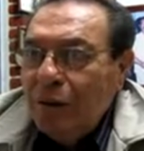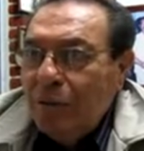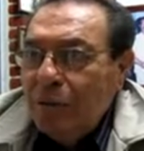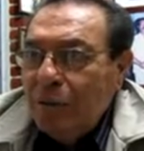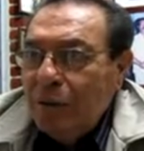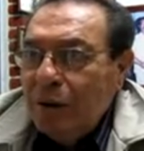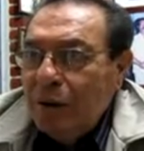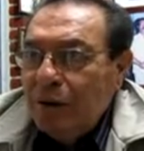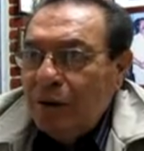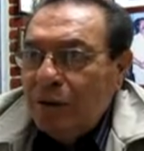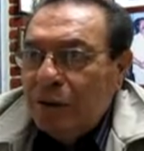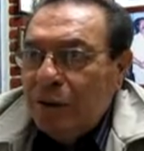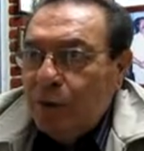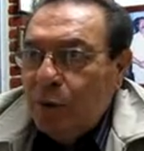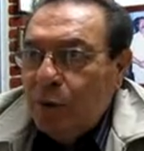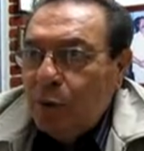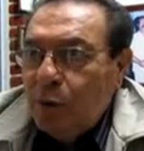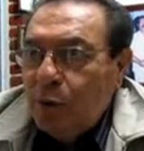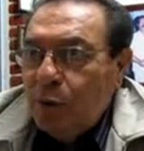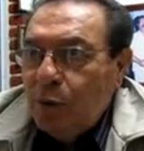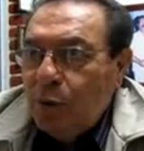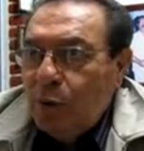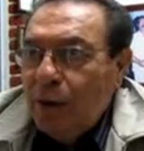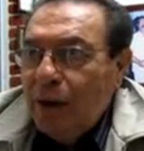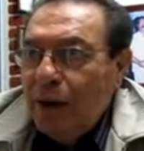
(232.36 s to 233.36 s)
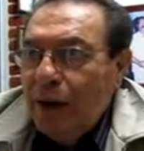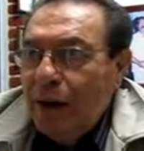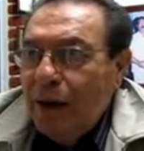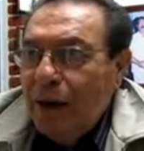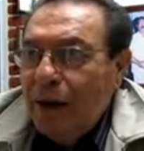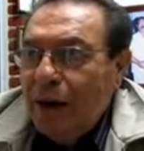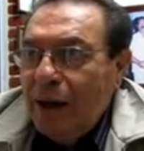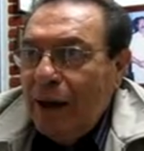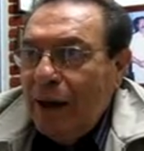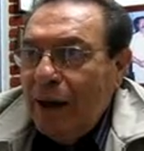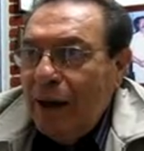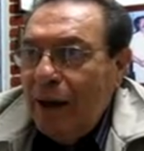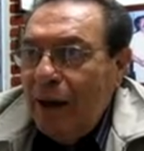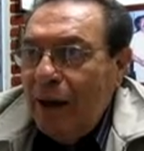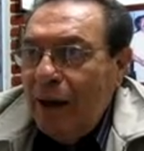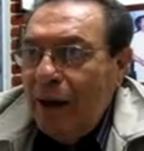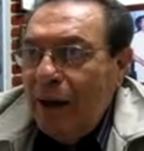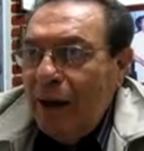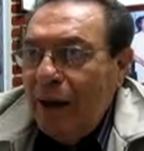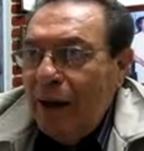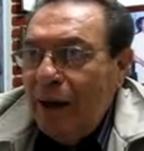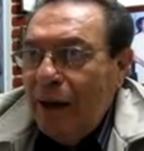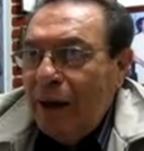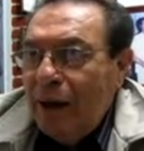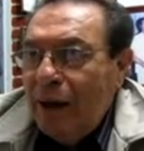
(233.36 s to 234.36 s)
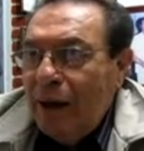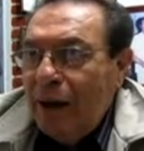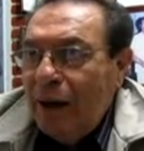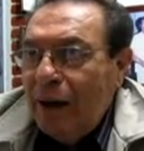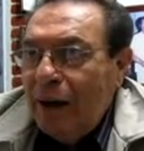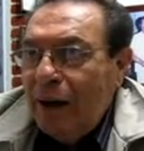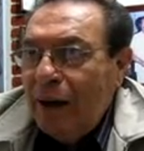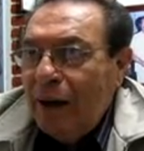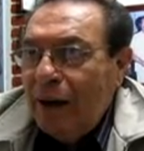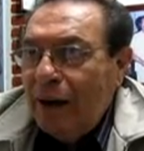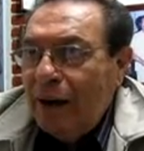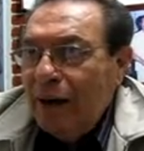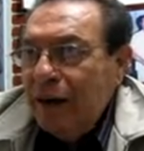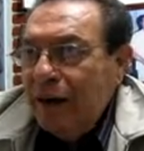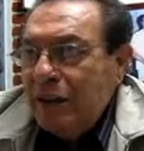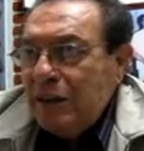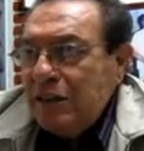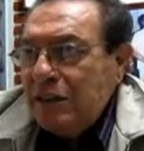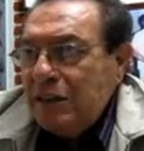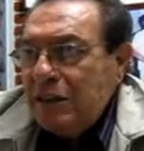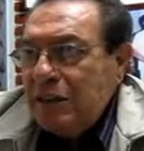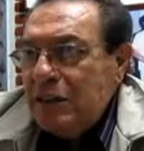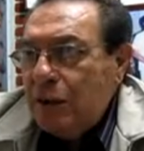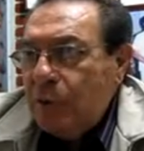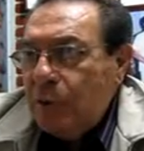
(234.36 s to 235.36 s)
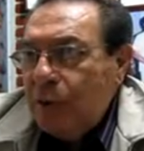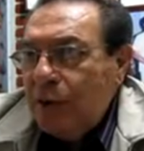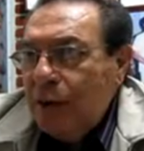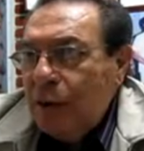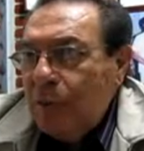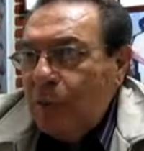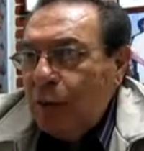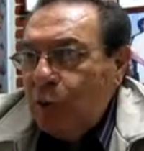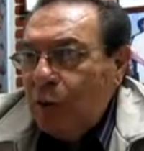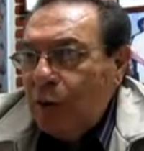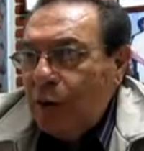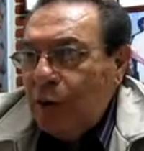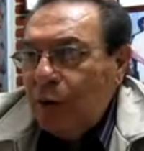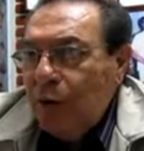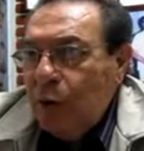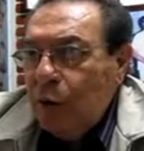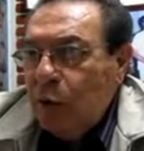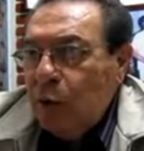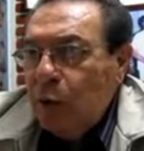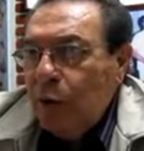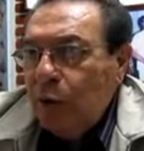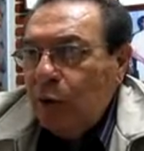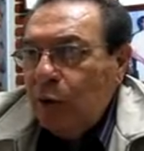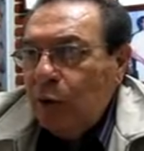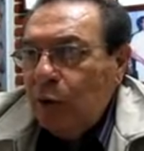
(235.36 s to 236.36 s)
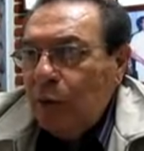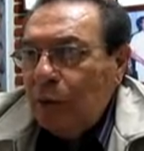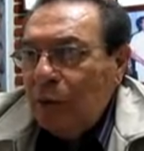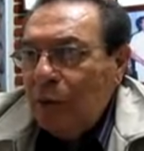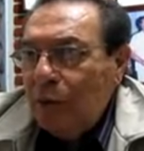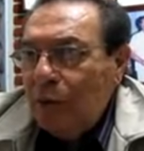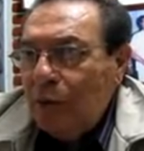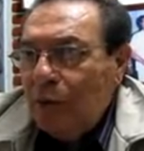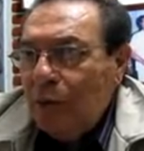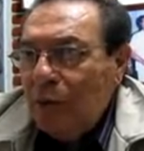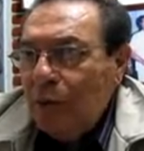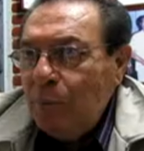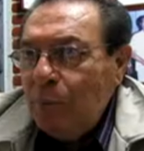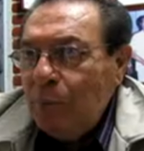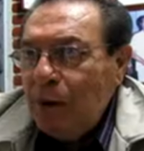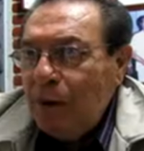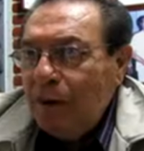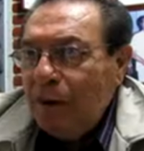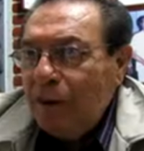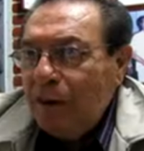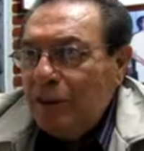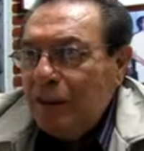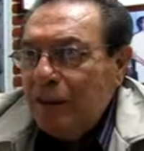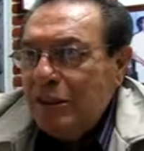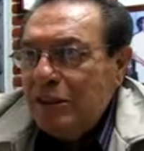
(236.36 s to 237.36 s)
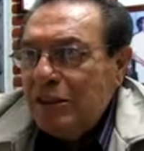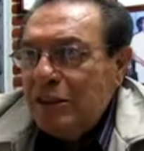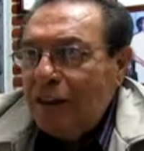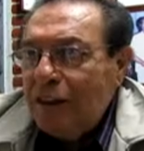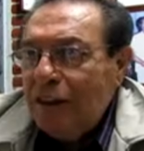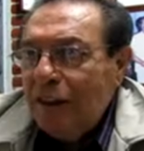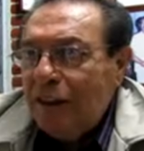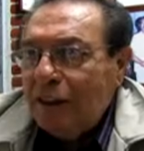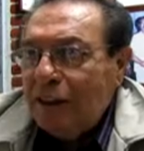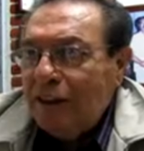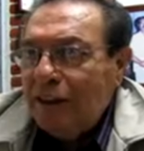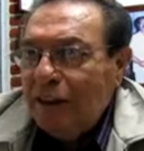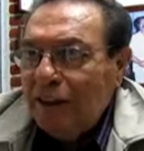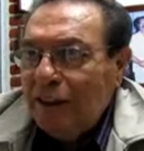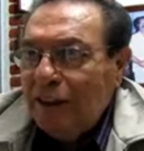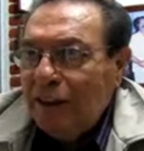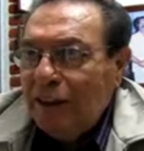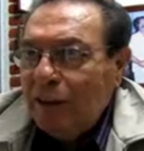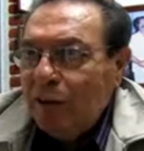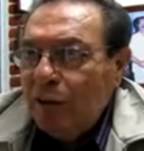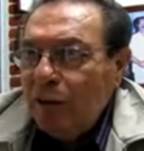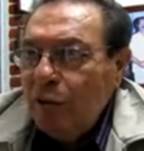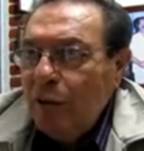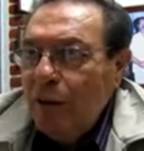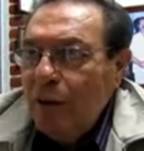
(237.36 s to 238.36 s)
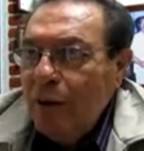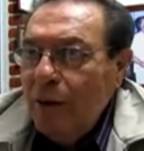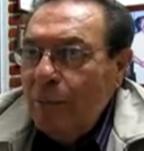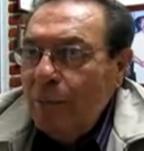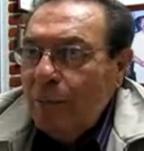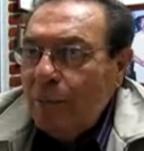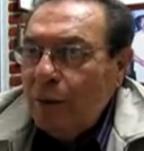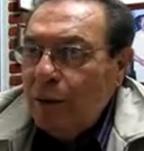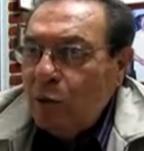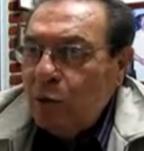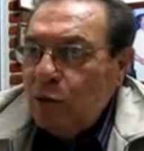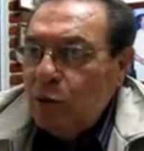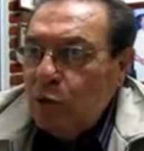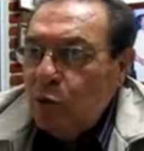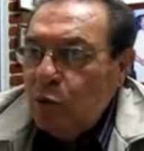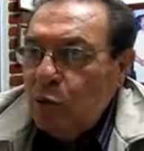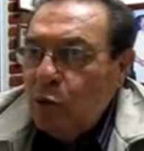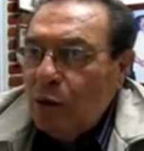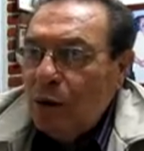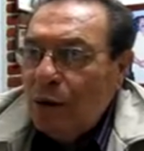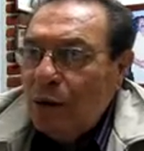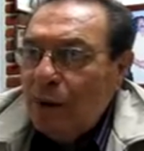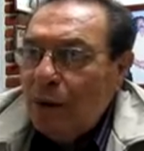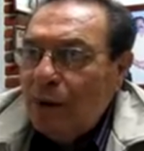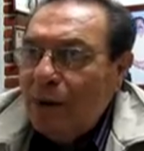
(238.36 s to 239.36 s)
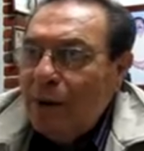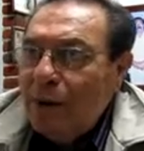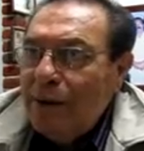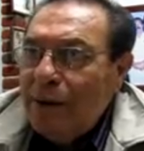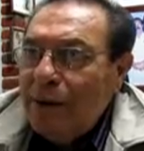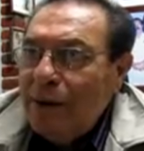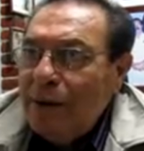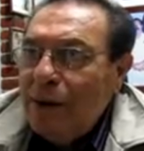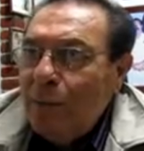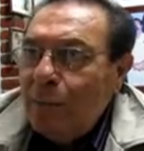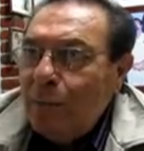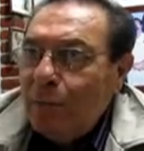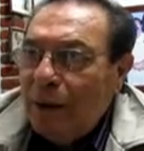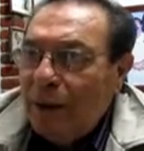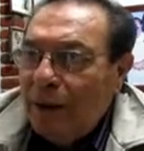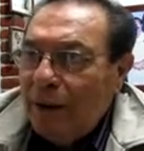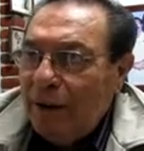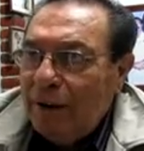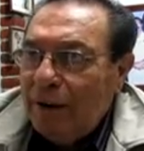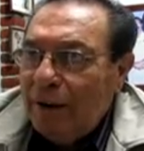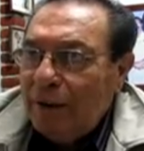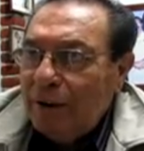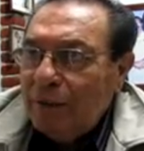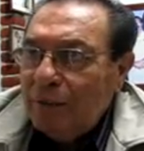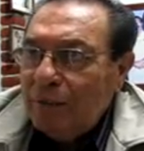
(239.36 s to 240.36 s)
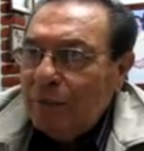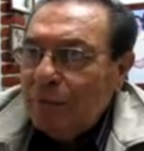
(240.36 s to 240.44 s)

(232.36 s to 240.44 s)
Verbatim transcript: Y es que por la alianza se van a poner de acuerdo entre PAN y de quién será el candidato, pero seguro que van a dar la pelea.